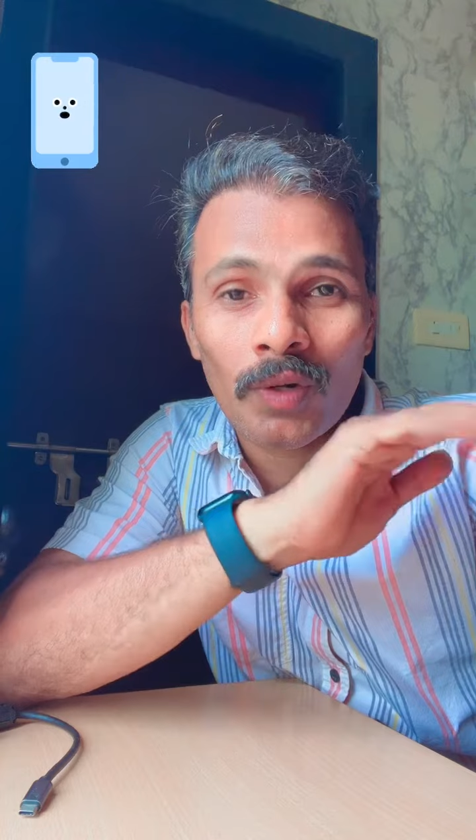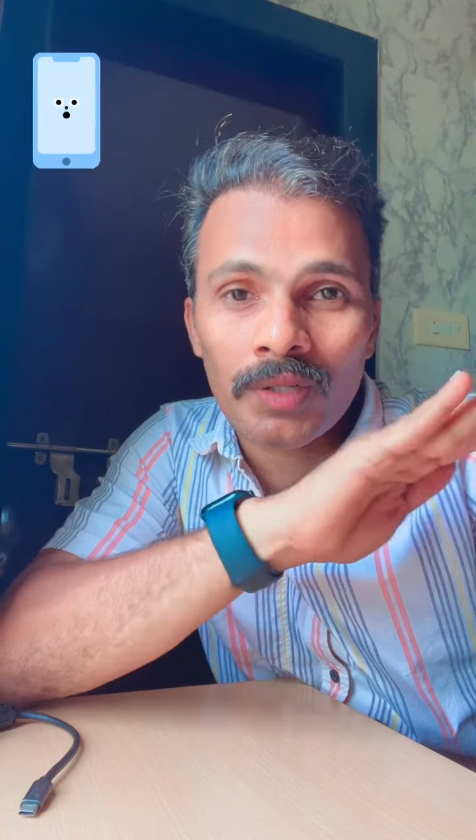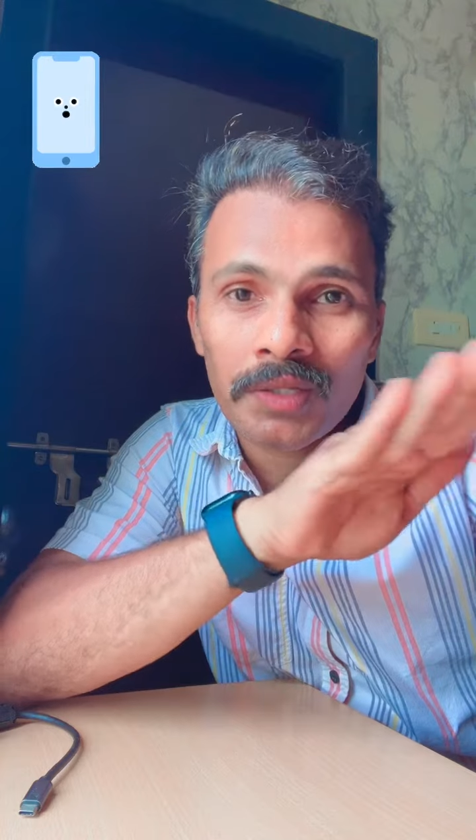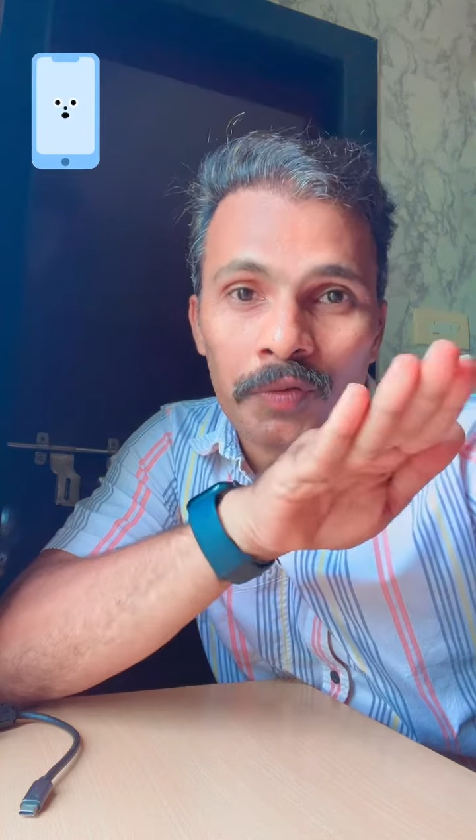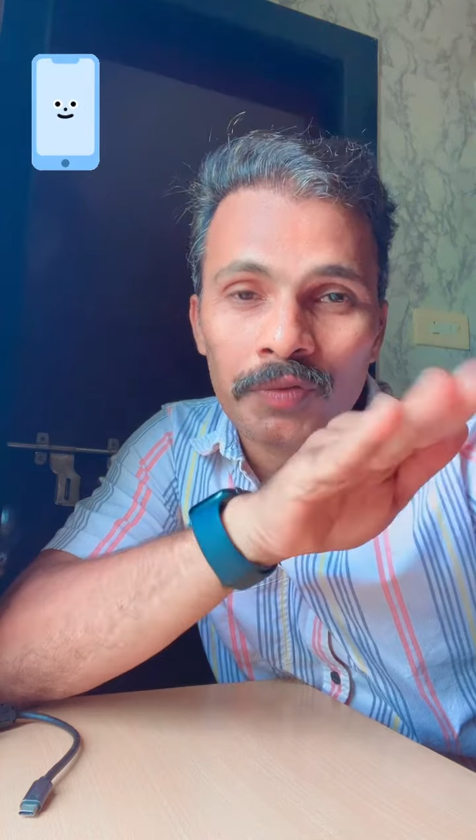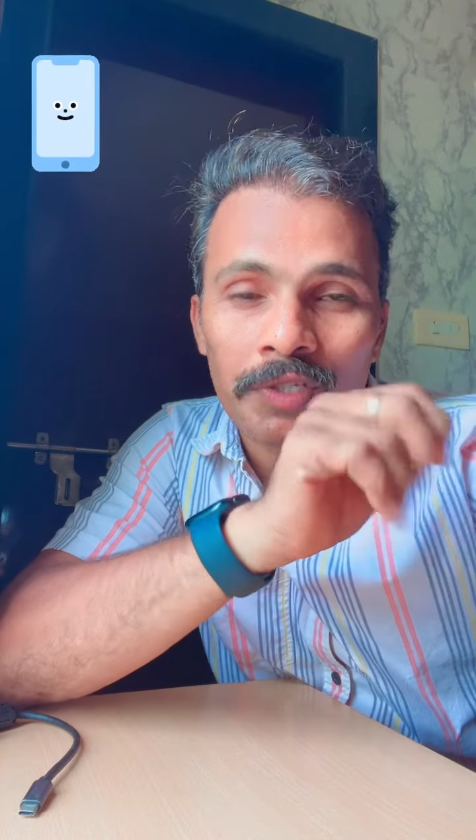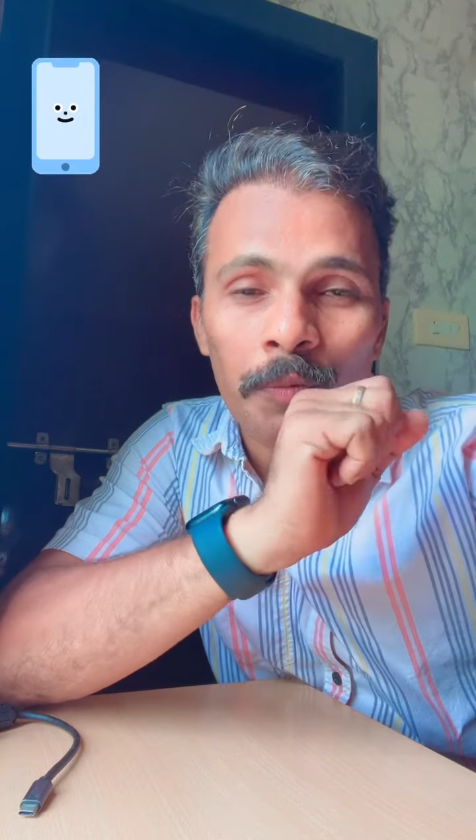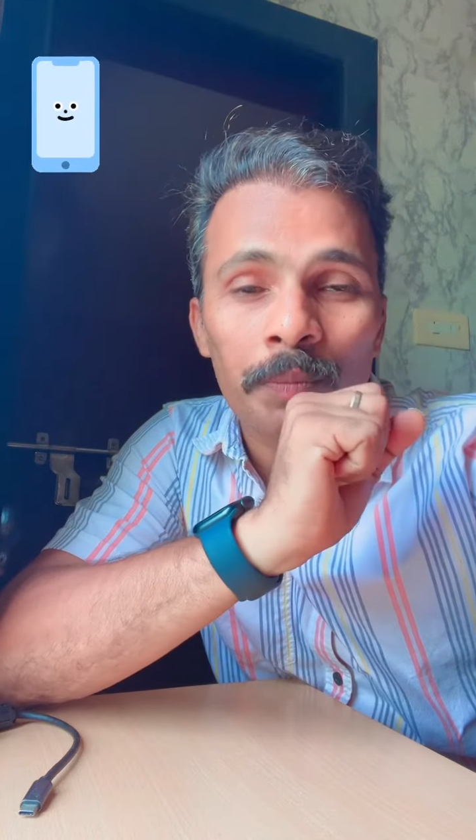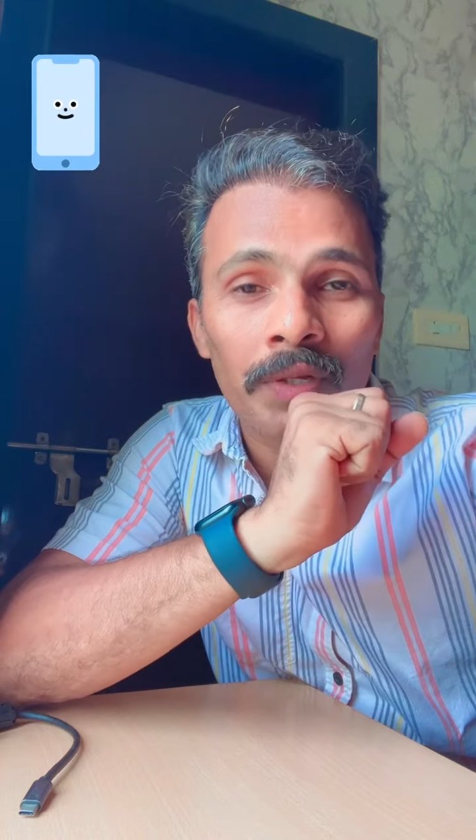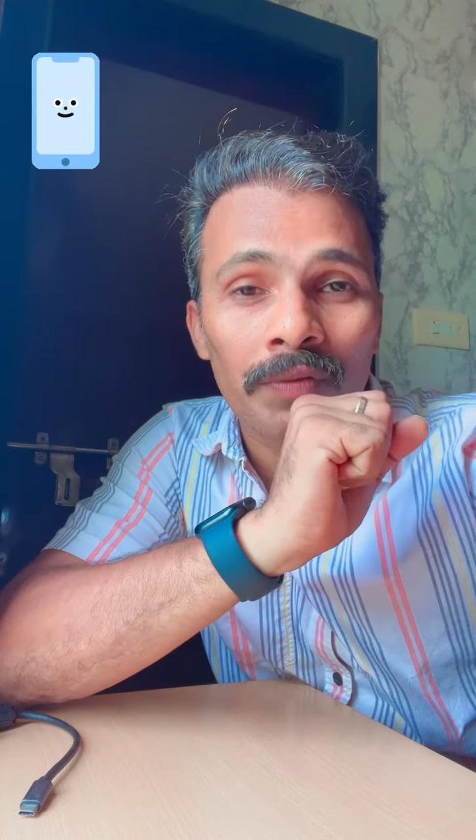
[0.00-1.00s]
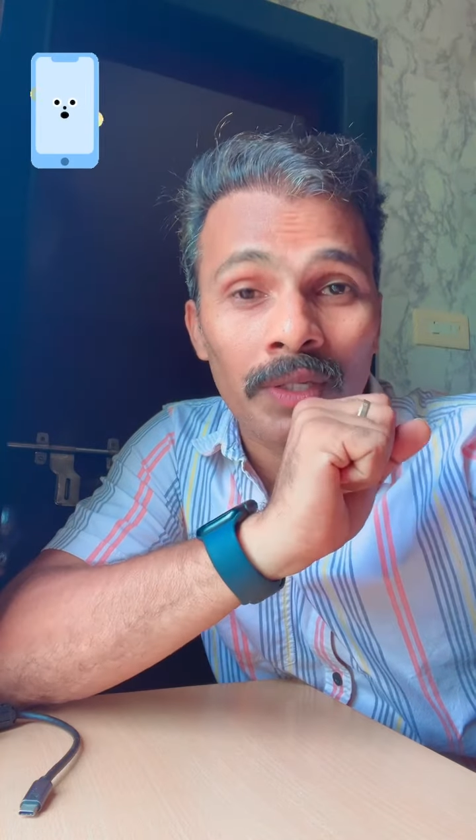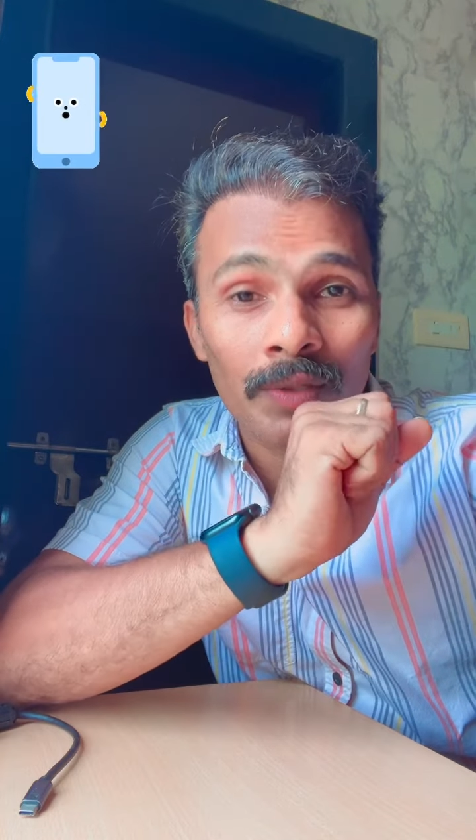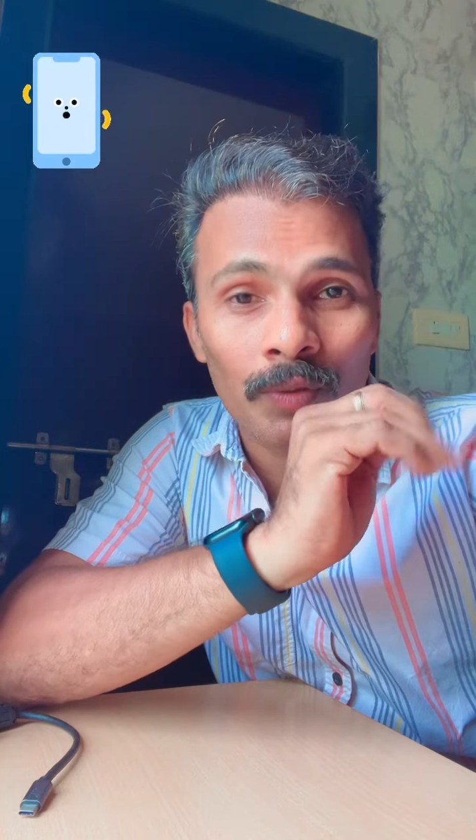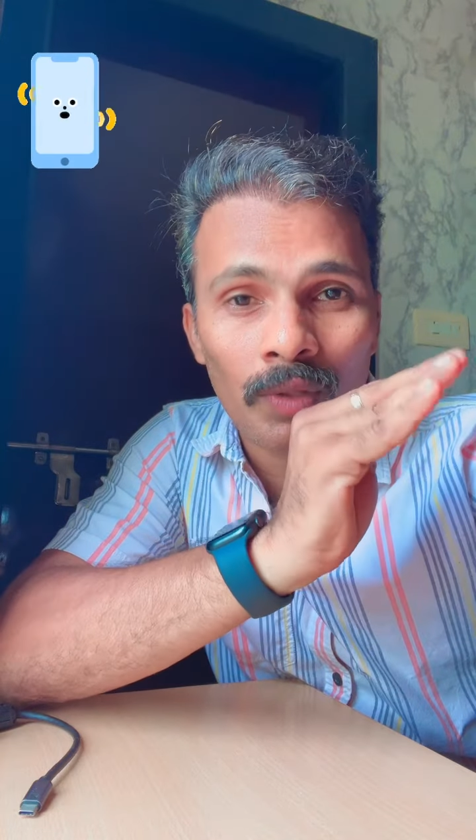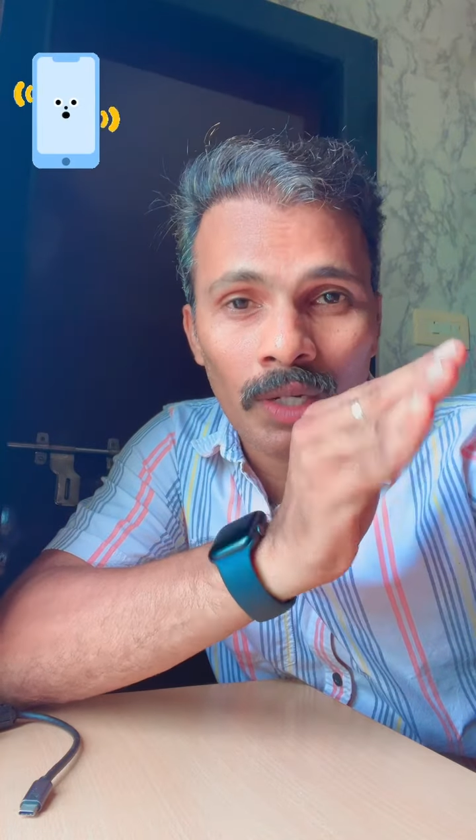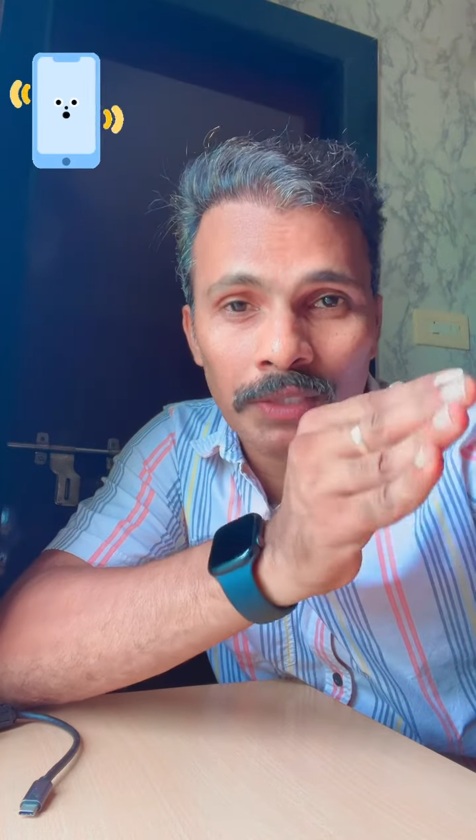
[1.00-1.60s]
వాడుతున్నాం తప్పేమీ లేదు